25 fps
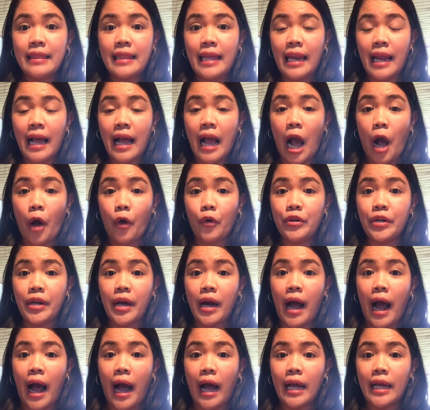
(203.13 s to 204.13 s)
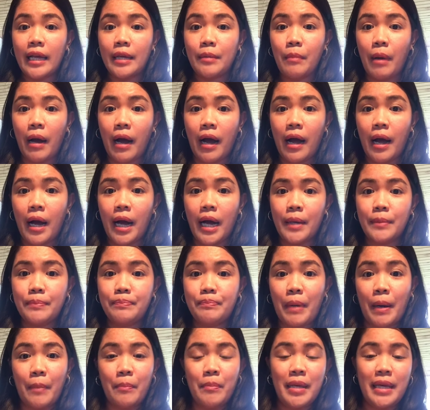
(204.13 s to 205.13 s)
talaga ako ng aking mga
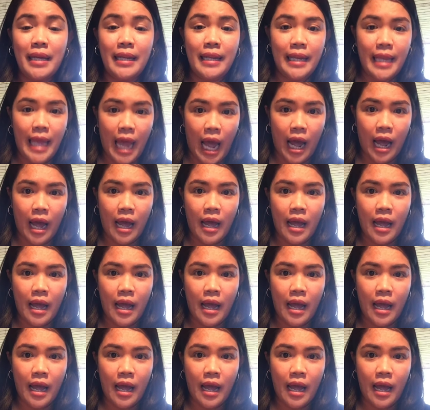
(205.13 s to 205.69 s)
pamilya